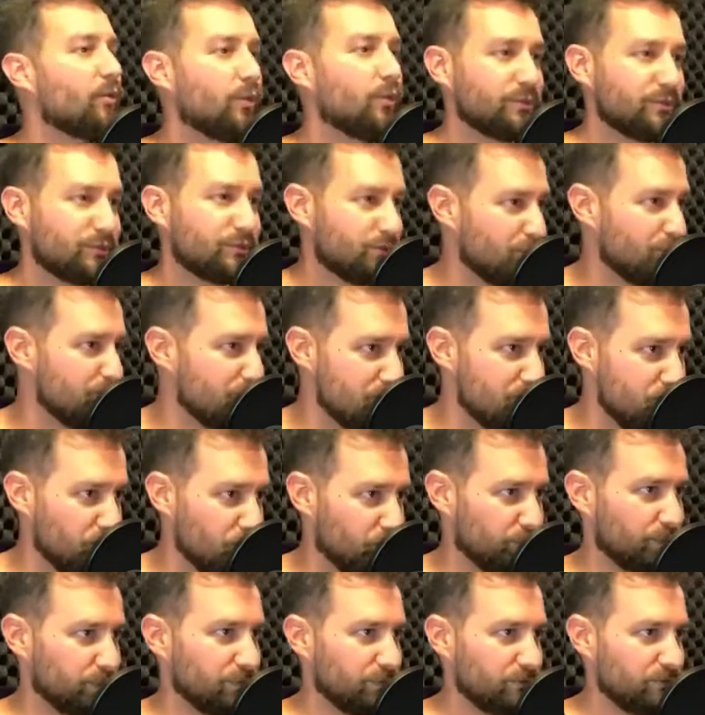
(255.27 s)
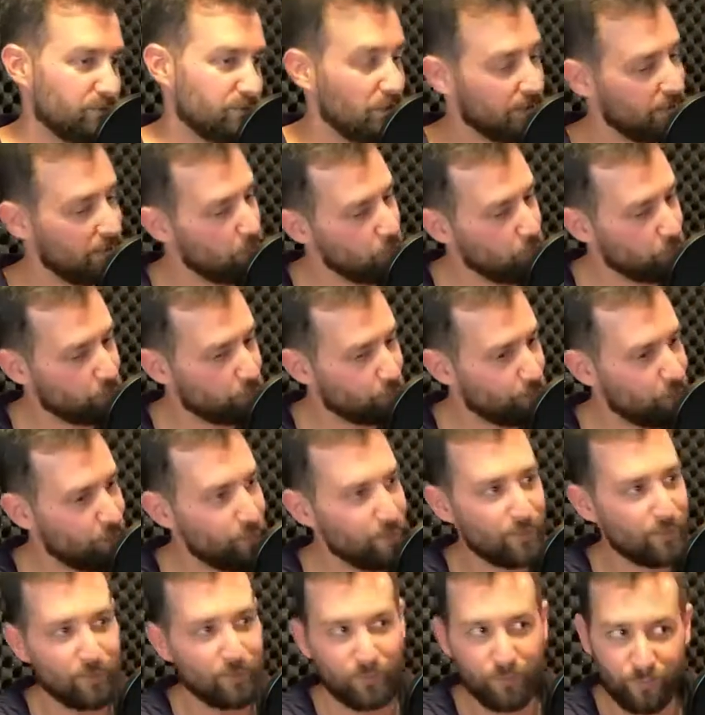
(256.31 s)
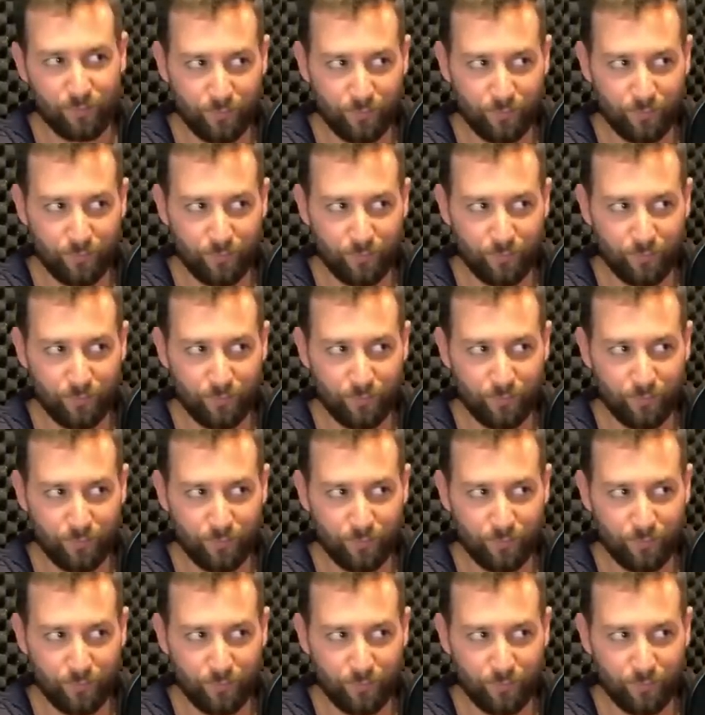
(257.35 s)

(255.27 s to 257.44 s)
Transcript: outro mundo. Só que é um outro público.